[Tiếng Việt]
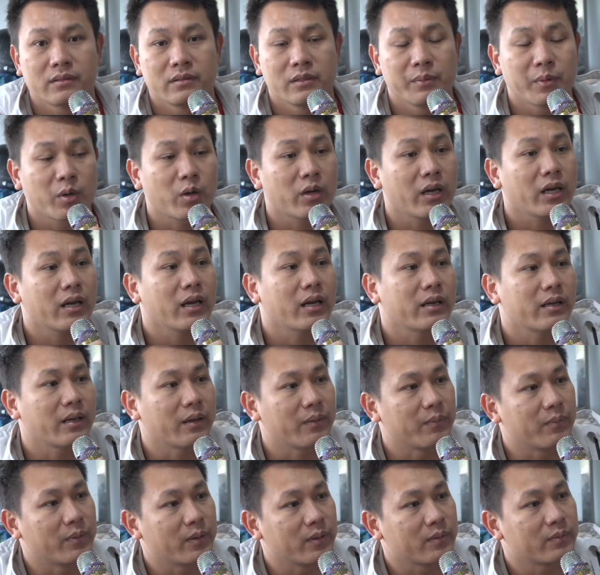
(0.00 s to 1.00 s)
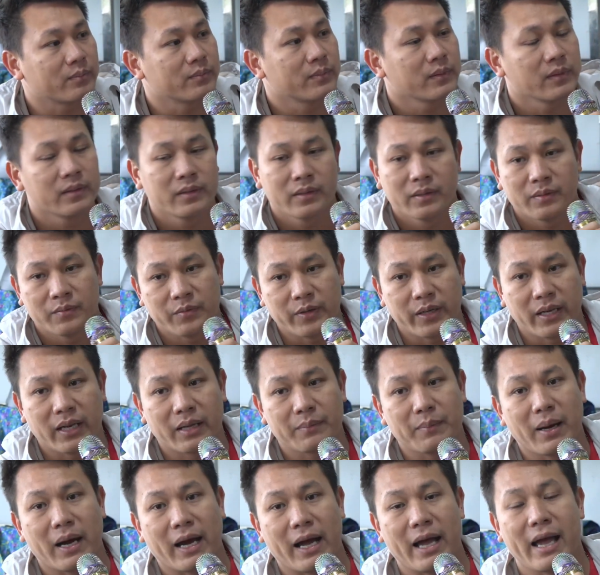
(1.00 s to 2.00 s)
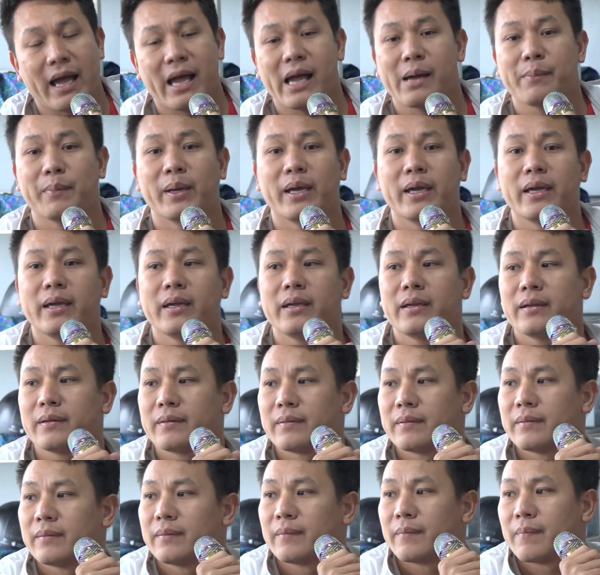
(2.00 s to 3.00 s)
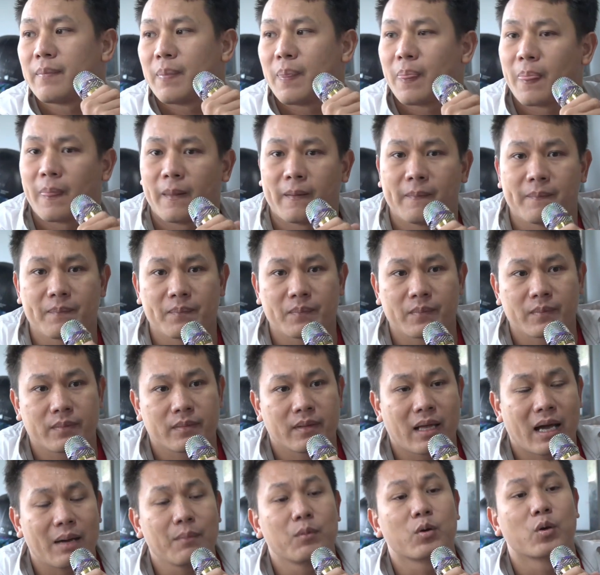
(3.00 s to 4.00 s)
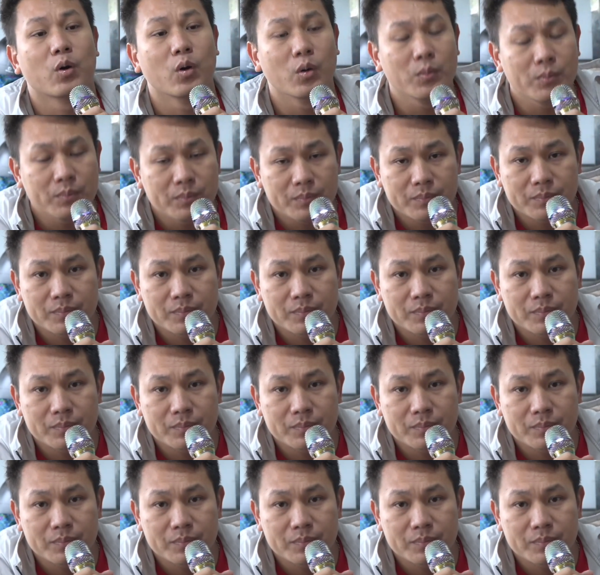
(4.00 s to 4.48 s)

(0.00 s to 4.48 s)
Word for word: nhưng mà có lẽ là để vì là bảng A B đá một hôm